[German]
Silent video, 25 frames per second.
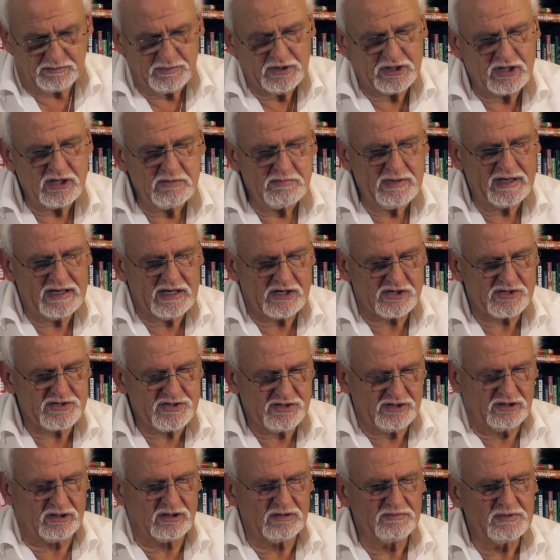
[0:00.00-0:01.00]
ja, wir können erst
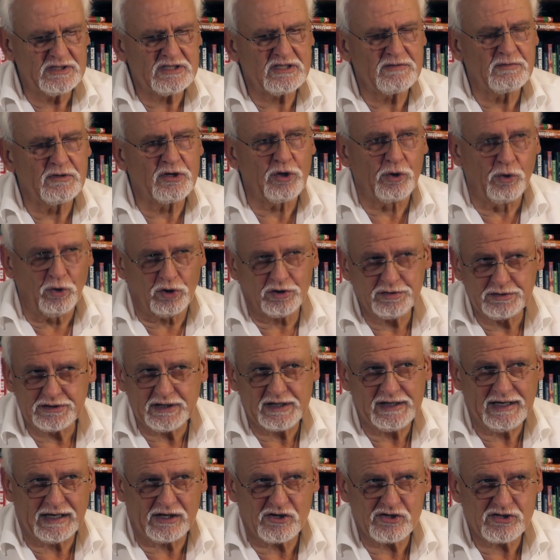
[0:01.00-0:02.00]
sagen, wie es im Knochen
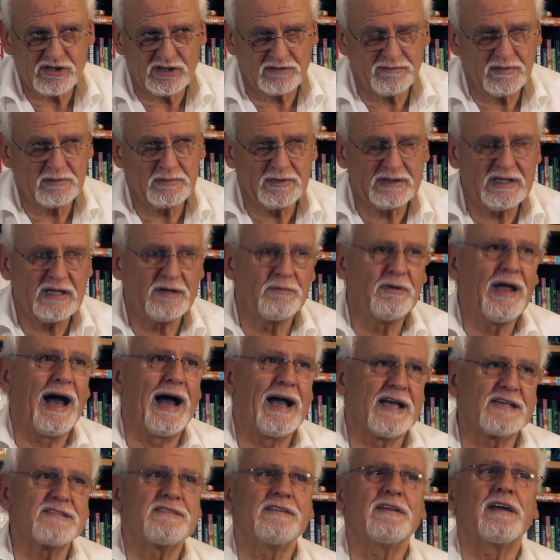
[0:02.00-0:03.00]
drin ausschaut, wenn wir die
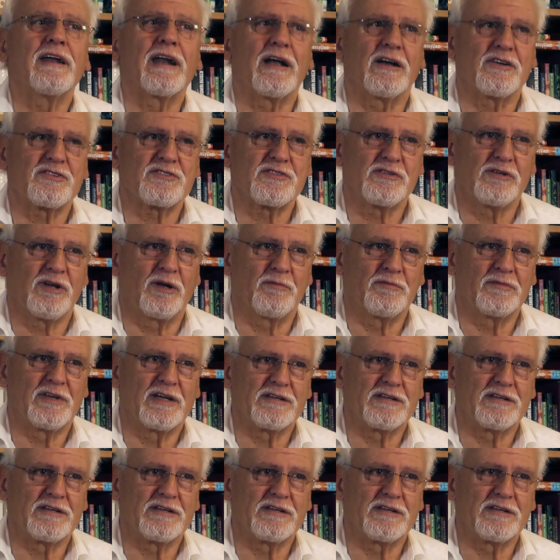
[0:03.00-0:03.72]
Eisen heraus haben.